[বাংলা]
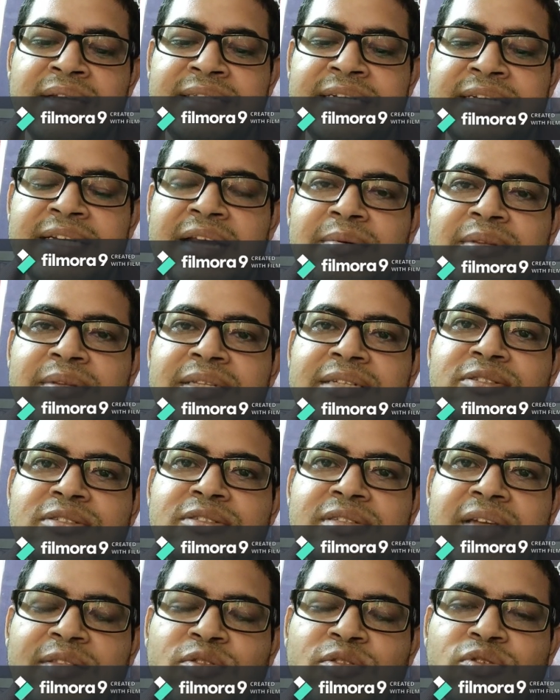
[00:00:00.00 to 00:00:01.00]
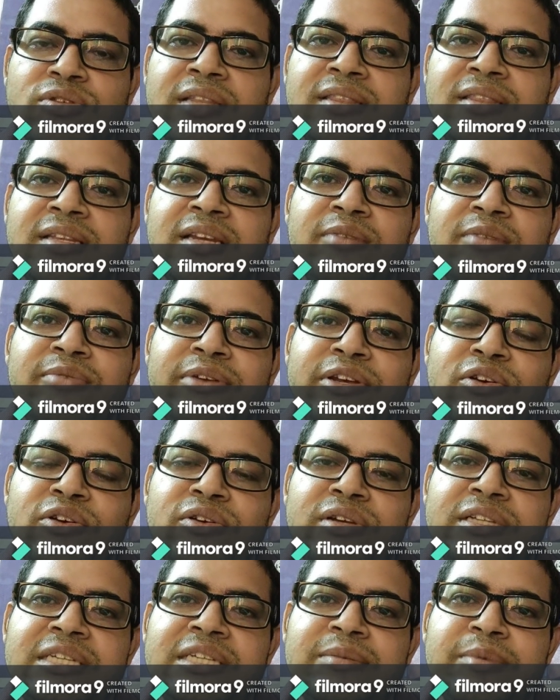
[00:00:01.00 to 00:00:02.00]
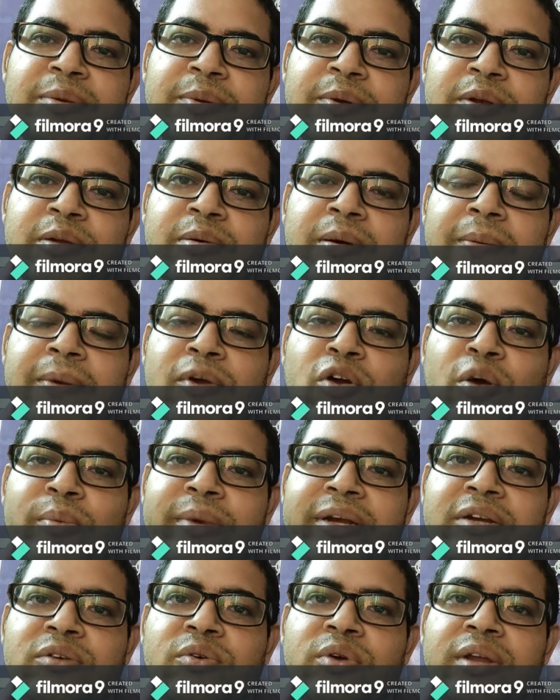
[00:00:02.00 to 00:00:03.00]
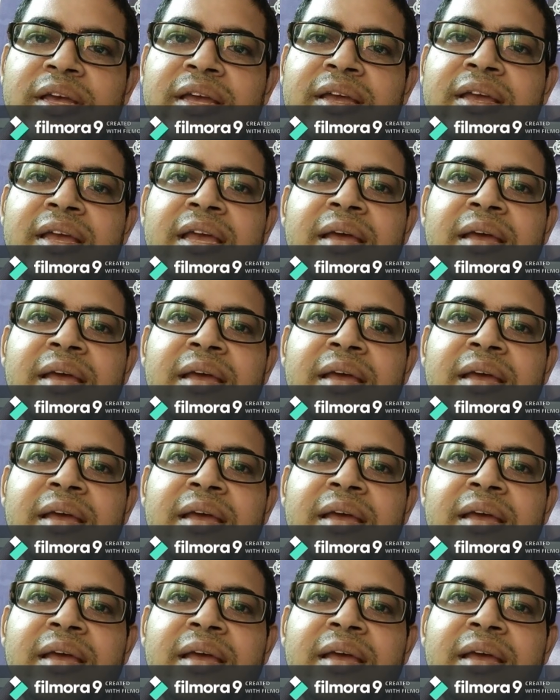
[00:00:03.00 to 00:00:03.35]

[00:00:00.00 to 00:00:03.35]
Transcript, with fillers: যেটা আমাদের ছাত্রছাত্রীরা ভিডিওর নিচে বিভিন্নভাবে কমেন্ট করে